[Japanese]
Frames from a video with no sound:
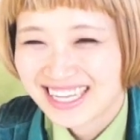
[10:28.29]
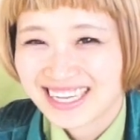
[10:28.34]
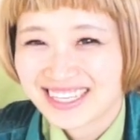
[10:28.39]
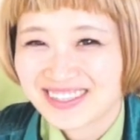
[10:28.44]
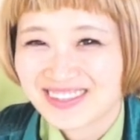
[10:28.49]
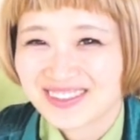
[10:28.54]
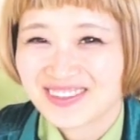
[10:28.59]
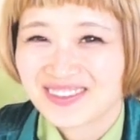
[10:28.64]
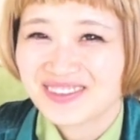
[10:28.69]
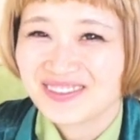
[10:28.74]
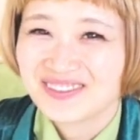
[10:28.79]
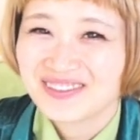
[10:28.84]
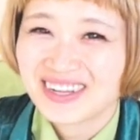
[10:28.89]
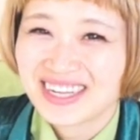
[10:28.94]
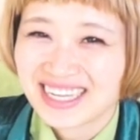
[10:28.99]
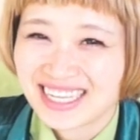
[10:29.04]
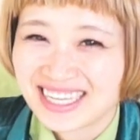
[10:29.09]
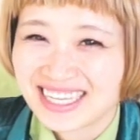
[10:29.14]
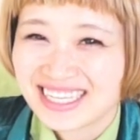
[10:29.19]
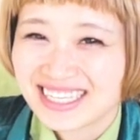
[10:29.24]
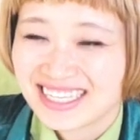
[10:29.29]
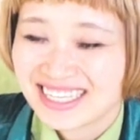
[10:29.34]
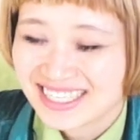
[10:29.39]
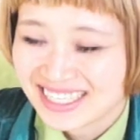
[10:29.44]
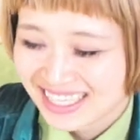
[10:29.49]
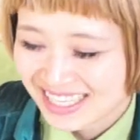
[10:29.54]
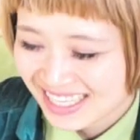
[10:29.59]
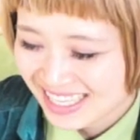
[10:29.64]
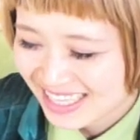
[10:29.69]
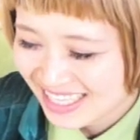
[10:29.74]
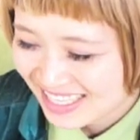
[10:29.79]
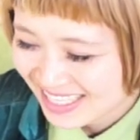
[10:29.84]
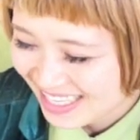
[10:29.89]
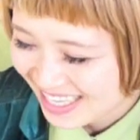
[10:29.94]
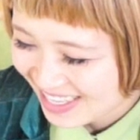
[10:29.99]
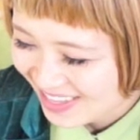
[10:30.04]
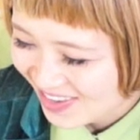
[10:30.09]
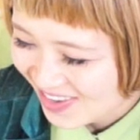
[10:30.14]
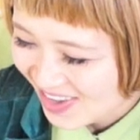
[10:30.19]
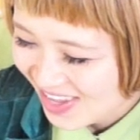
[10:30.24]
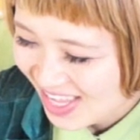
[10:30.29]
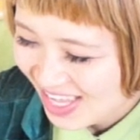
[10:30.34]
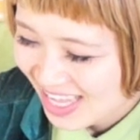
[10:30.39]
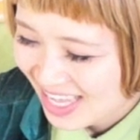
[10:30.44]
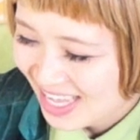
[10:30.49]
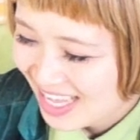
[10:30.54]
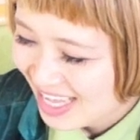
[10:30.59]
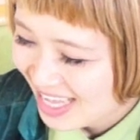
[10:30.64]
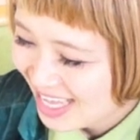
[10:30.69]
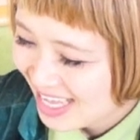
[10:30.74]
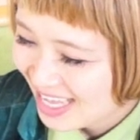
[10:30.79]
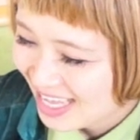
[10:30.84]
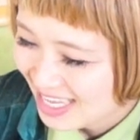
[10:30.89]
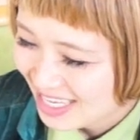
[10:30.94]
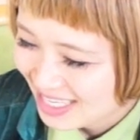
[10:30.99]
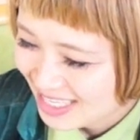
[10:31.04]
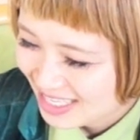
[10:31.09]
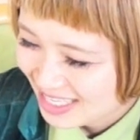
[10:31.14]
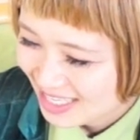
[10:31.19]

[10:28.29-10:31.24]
なんかちょっとふんわりしちゃったんですけどはい、